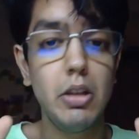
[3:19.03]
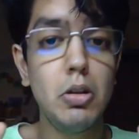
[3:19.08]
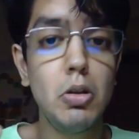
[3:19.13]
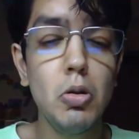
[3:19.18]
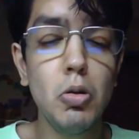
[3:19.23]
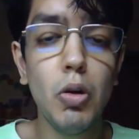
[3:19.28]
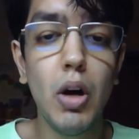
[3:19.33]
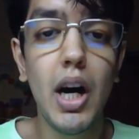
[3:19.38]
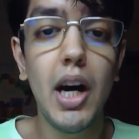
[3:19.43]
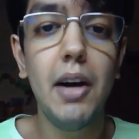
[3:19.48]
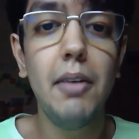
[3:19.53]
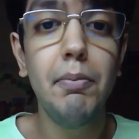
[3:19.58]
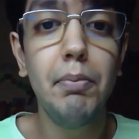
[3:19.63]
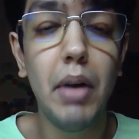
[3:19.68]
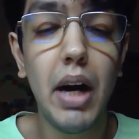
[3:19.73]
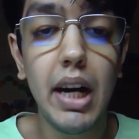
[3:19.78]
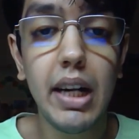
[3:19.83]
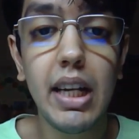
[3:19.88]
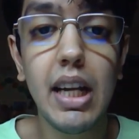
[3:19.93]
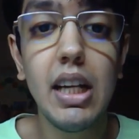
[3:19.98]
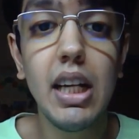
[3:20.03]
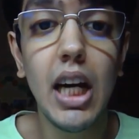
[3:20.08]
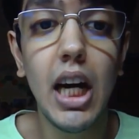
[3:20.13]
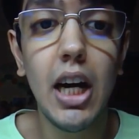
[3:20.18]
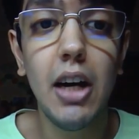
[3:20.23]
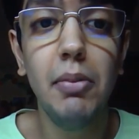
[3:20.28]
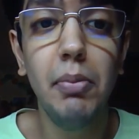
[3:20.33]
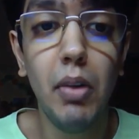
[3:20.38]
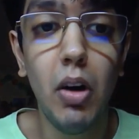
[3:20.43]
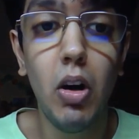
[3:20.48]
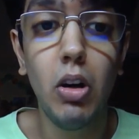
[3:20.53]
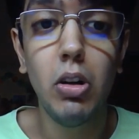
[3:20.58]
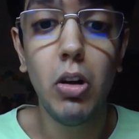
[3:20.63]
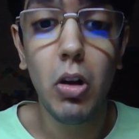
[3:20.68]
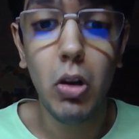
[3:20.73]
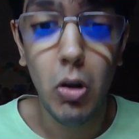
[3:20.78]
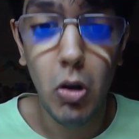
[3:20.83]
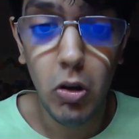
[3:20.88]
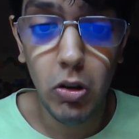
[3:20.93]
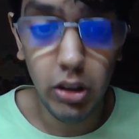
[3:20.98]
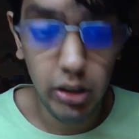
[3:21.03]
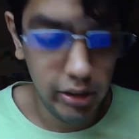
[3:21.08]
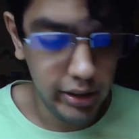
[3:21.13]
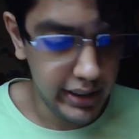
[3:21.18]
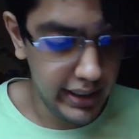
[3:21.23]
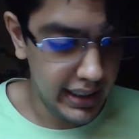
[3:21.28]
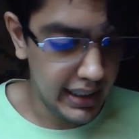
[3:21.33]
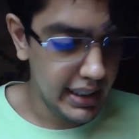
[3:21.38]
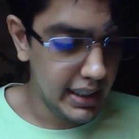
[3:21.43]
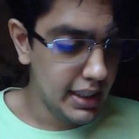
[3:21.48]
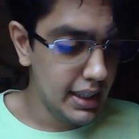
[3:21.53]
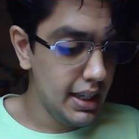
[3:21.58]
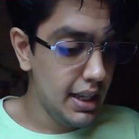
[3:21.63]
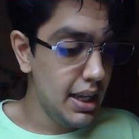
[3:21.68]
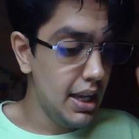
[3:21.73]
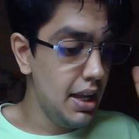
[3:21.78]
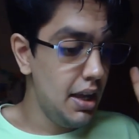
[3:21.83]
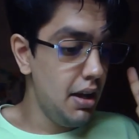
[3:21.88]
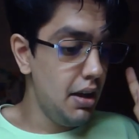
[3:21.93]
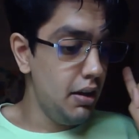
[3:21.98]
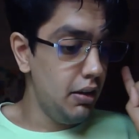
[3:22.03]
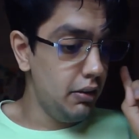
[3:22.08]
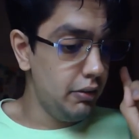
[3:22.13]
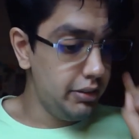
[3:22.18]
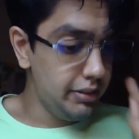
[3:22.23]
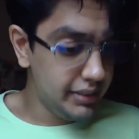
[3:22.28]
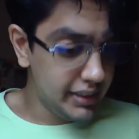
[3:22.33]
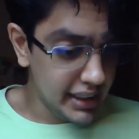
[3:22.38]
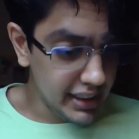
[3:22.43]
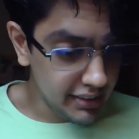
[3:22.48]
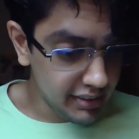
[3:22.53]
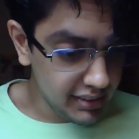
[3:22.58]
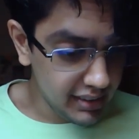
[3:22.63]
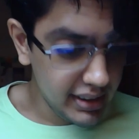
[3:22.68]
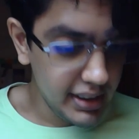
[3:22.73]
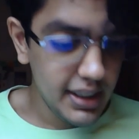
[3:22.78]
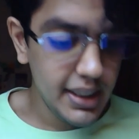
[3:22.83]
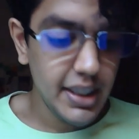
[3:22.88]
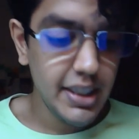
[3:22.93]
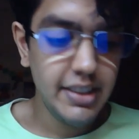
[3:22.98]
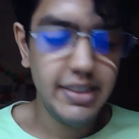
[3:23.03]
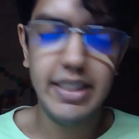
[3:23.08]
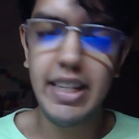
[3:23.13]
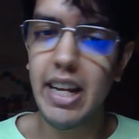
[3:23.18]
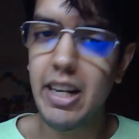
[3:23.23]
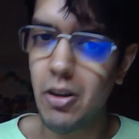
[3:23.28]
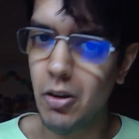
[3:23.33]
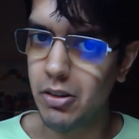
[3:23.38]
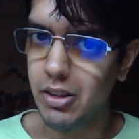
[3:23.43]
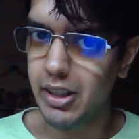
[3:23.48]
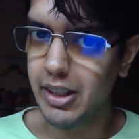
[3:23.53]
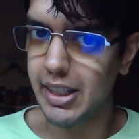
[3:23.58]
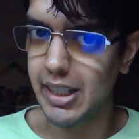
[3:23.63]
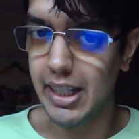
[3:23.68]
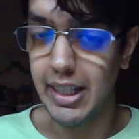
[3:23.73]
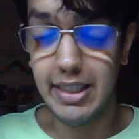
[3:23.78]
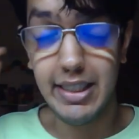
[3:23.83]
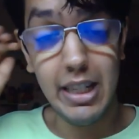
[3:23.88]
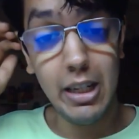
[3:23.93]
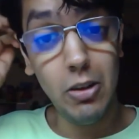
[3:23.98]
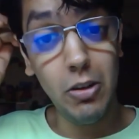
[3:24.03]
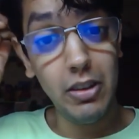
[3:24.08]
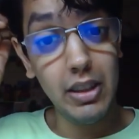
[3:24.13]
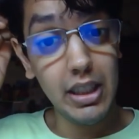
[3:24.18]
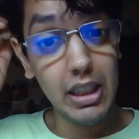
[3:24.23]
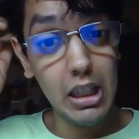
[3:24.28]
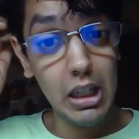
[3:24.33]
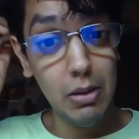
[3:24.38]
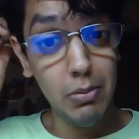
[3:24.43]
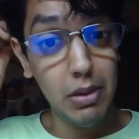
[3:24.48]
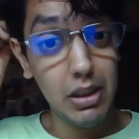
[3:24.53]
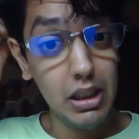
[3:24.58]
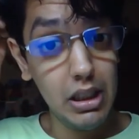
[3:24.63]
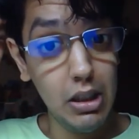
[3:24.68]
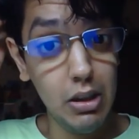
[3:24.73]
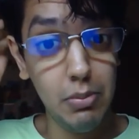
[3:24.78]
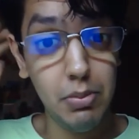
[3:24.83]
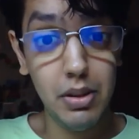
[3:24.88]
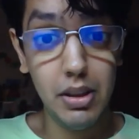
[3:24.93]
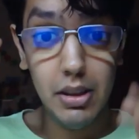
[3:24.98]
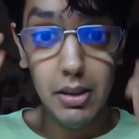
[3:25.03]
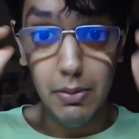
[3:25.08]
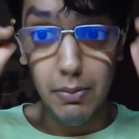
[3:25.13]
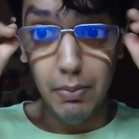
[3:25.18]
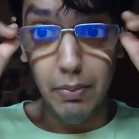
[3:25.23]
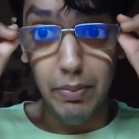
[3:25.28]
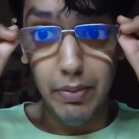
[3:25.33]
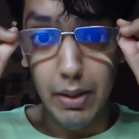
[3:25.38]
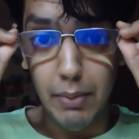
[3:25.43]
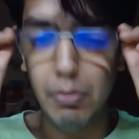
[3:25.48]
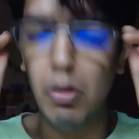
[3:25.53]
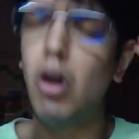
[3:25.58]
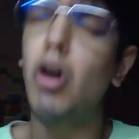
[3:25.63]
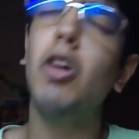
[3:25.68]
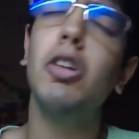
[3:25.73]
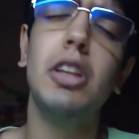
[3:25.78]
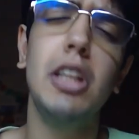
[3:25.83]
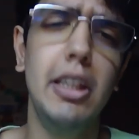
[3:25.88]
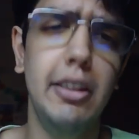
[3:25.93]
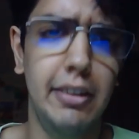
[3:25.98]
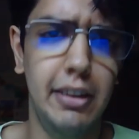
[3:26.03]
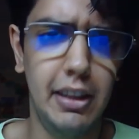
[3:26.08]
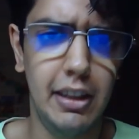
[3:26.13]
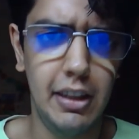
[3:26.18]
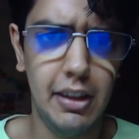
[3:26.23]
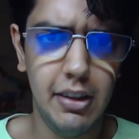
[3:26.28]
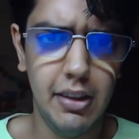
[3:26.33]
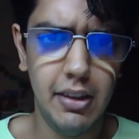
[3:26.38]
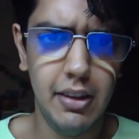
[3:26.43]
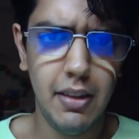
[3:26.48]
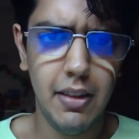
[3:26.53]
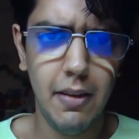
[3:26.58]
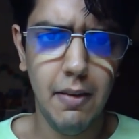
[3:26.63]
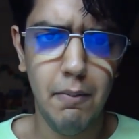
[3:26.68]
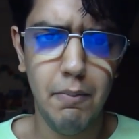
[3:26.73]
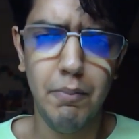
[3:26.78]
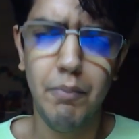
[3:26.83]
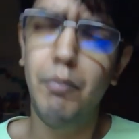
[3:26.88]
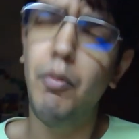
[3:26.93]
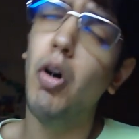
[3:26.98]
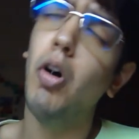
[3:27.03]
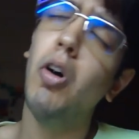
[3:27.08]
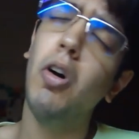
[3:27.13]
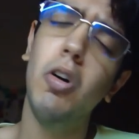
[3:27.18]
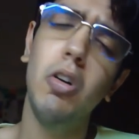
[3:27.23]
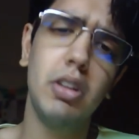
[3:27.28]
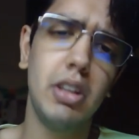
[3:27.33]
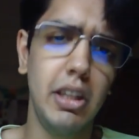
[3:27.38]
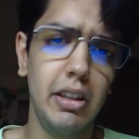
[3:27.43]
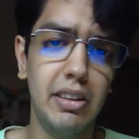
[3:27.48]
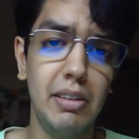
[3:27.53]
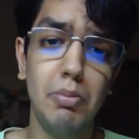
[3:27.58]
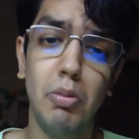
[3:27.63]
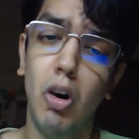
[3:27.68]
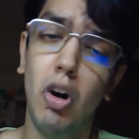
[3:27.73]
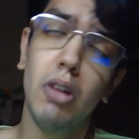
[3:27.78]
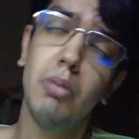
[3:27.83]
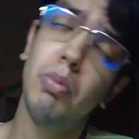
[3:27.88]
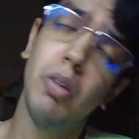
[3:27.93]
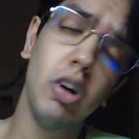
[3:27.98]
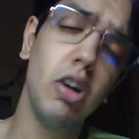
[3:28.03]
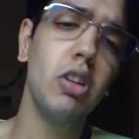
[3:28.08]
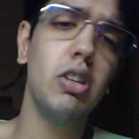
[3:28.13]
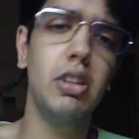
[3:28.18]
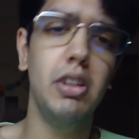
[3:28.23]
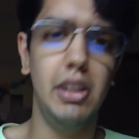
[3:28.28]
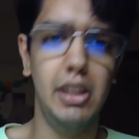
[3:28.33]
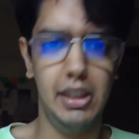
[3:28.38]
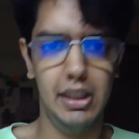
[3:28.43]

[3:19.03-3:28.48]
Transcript: यू आर बाकिंग अप ऑन अ रॉन्ग ट्री सिक्स चेरी ऑन द केक चेरी ऑन द केक मतलब uh, बहुत ईजी बहुत ईजी बहुत बहुत